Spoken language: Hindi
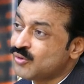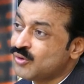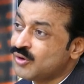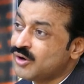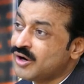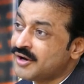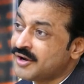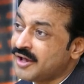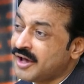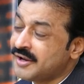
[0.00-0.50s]
को
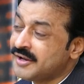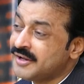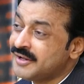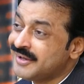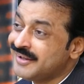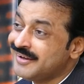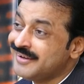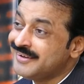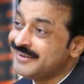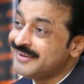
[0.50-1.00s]
घटाने
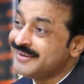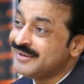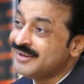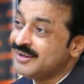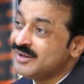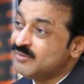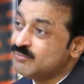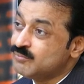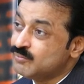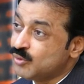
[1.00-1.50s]
के लिए
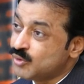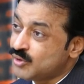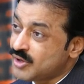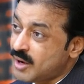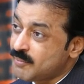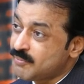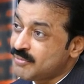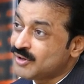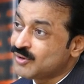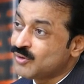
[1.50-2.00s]

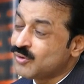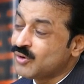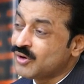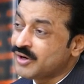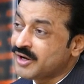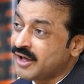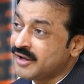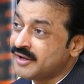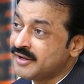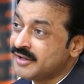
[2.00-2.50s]
मोटापा को
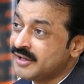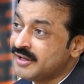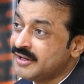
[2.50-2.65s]
घटाने के